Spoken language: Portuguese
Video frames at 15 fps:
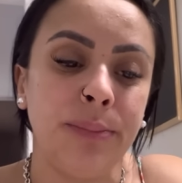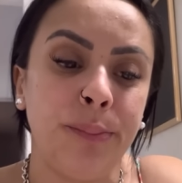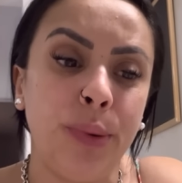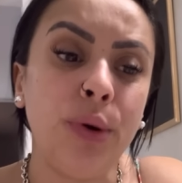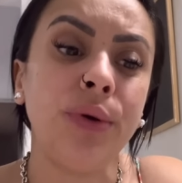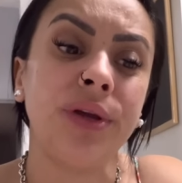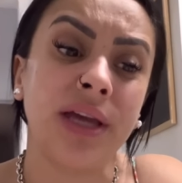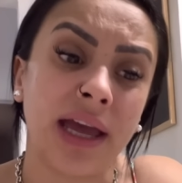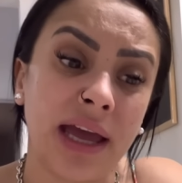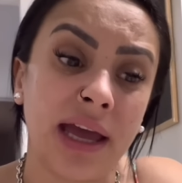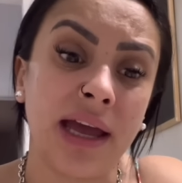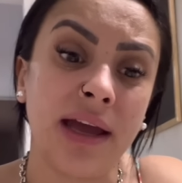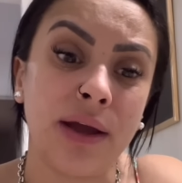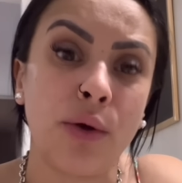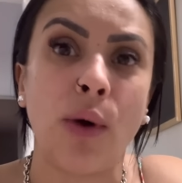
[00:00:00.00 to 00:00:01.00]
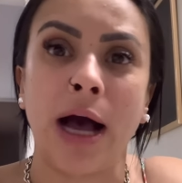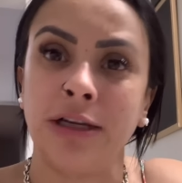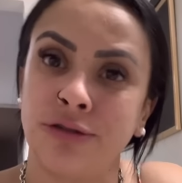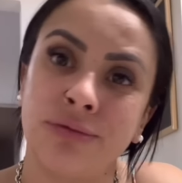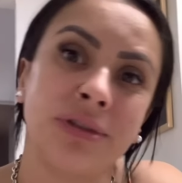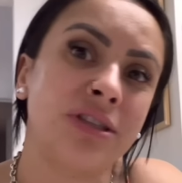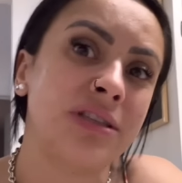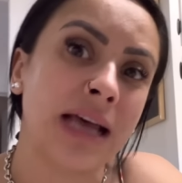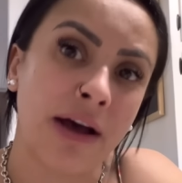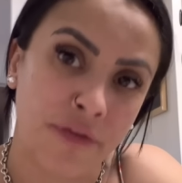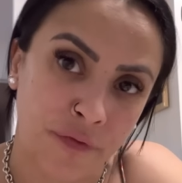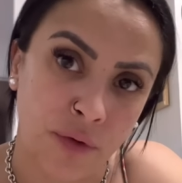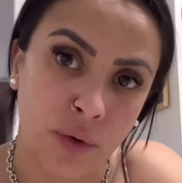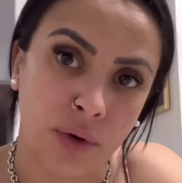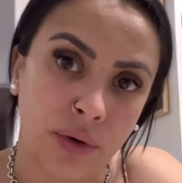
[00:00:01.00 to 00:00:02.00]
porque eu acho um
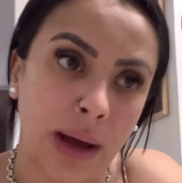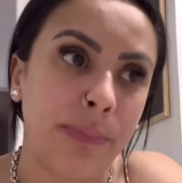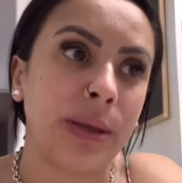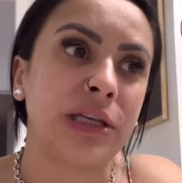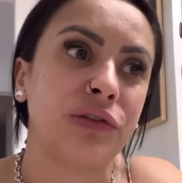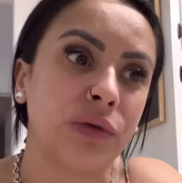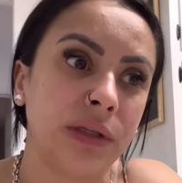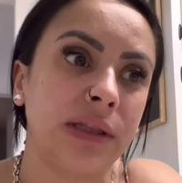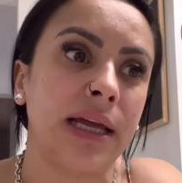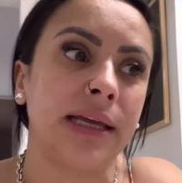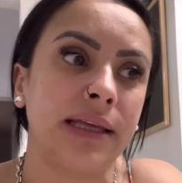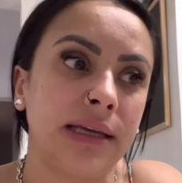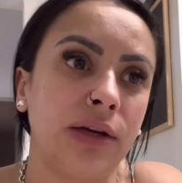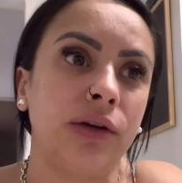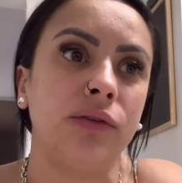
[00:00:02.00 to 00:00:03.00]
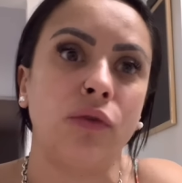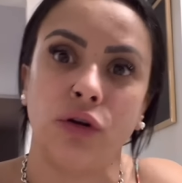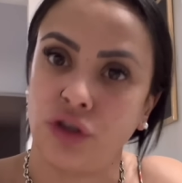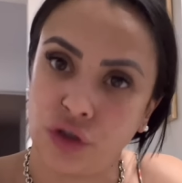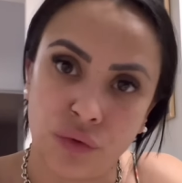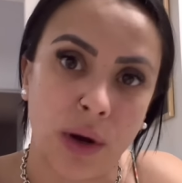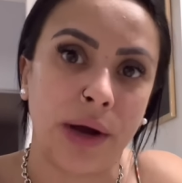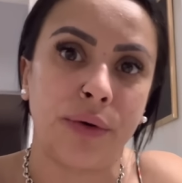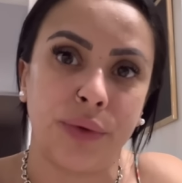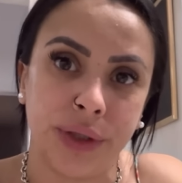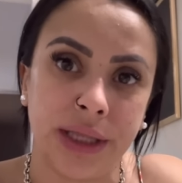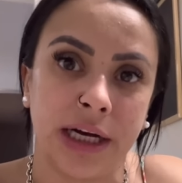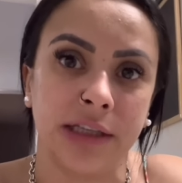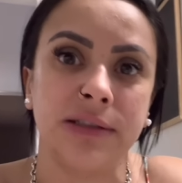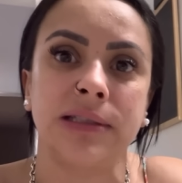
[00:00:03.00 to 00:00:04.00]
desaforo a pessoa ter que continuar
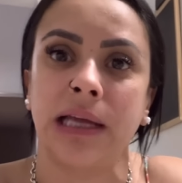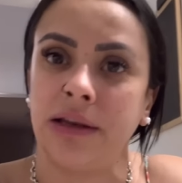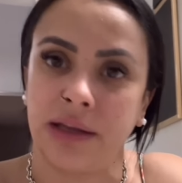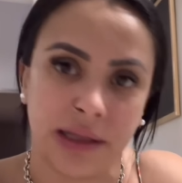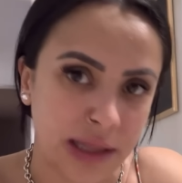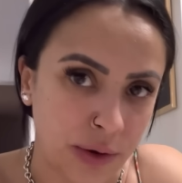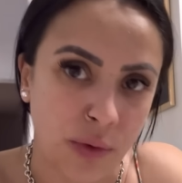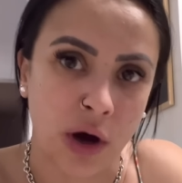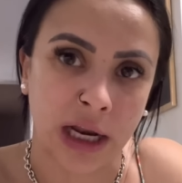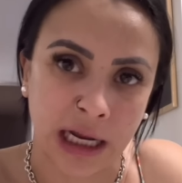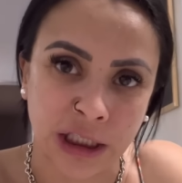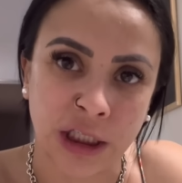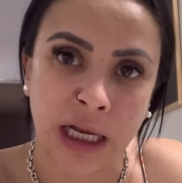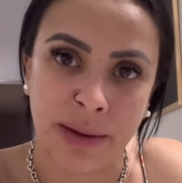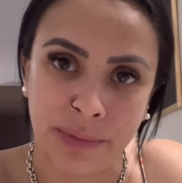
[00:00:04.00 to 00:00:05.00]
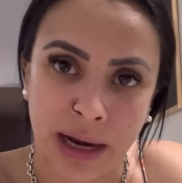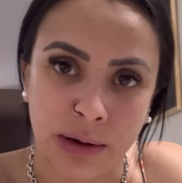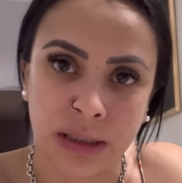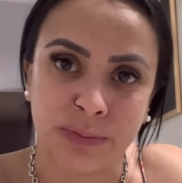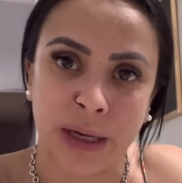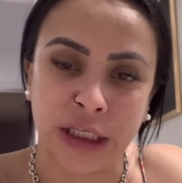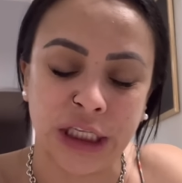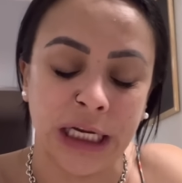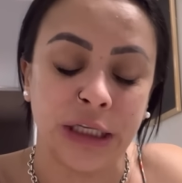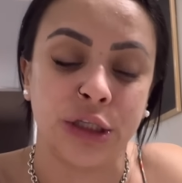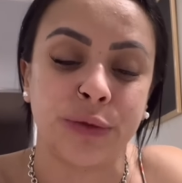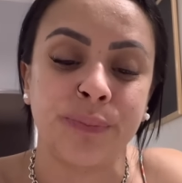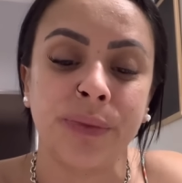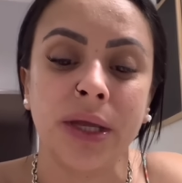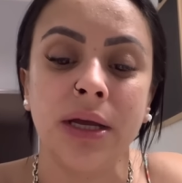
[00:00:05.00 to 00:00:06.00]
cuidando, sendo que deu o horário de terminar o
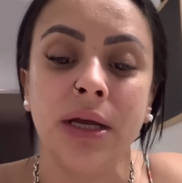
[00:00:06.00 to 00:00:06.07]
expediente.